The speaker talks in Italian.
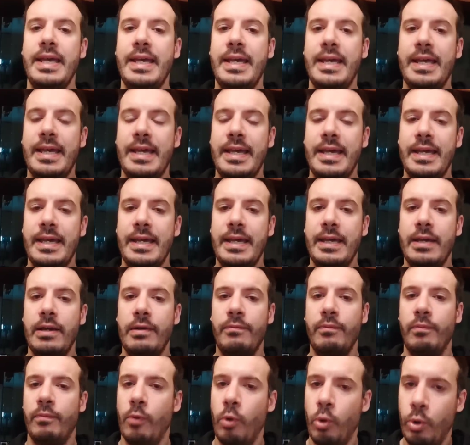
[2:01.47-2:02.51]

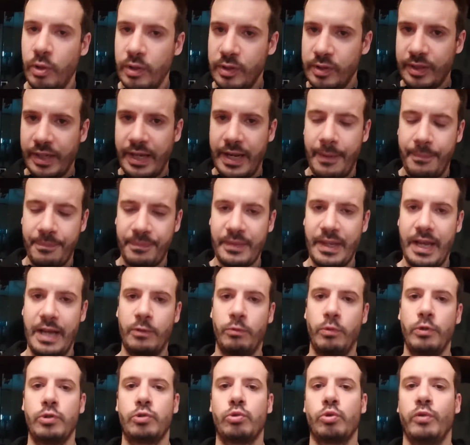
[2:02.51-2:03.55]
e oltre a
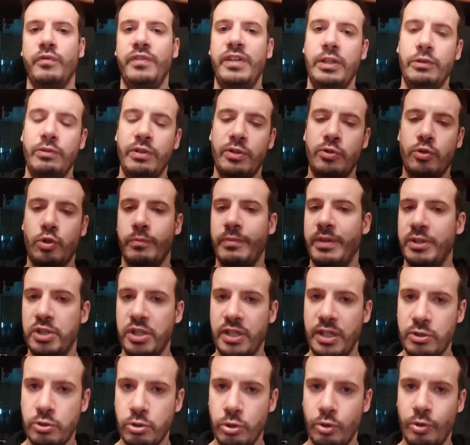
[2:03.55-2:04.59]
questo video insomma ce
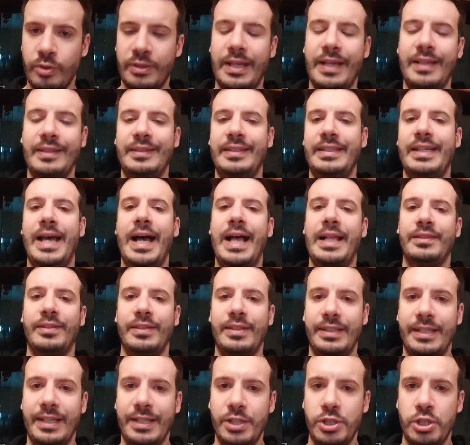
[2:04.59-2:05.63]
ne sono tanti
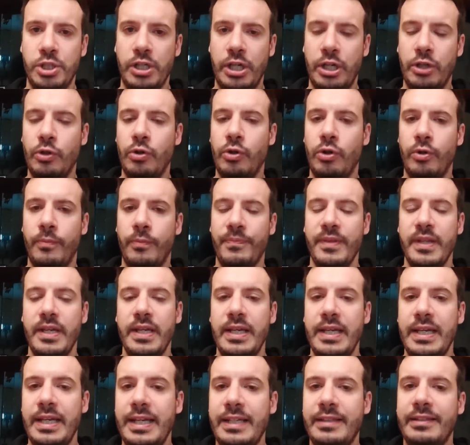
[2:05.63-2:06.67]
altri che girano
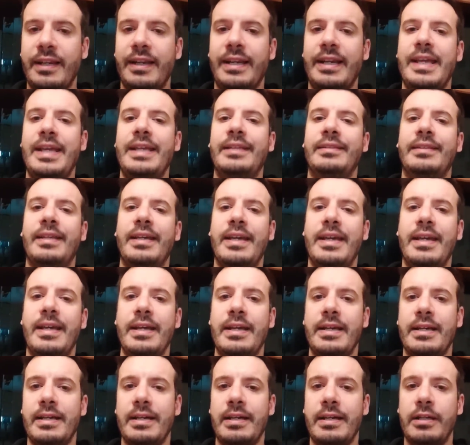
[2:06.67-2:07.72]
in
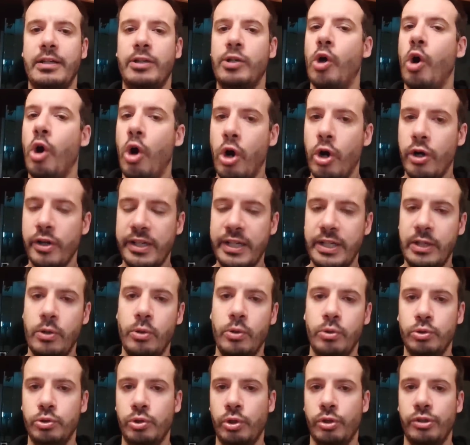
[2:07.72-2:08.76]
rete, eh, Cori
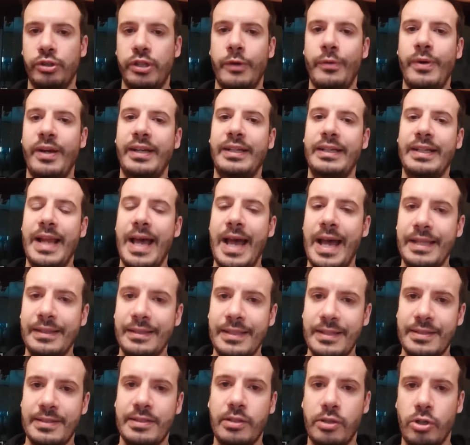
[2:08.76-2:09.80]
contro Teo
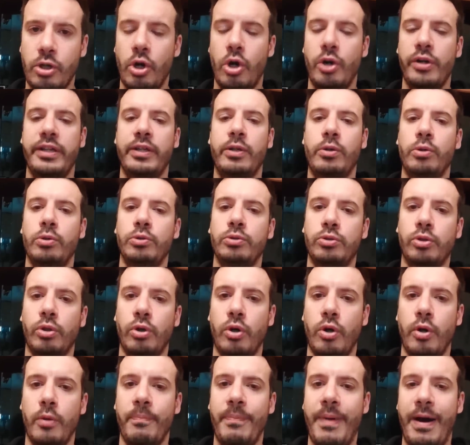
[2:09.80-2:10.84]
Hernandez, Cori
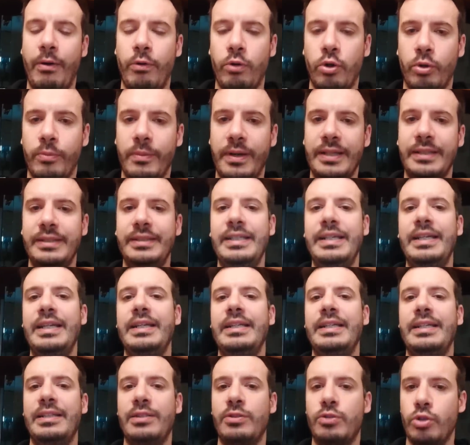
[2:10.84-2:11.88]
contro Paolo
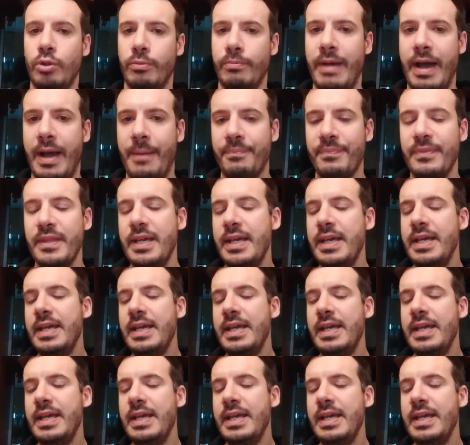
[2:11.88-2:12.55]
Maldini, insomma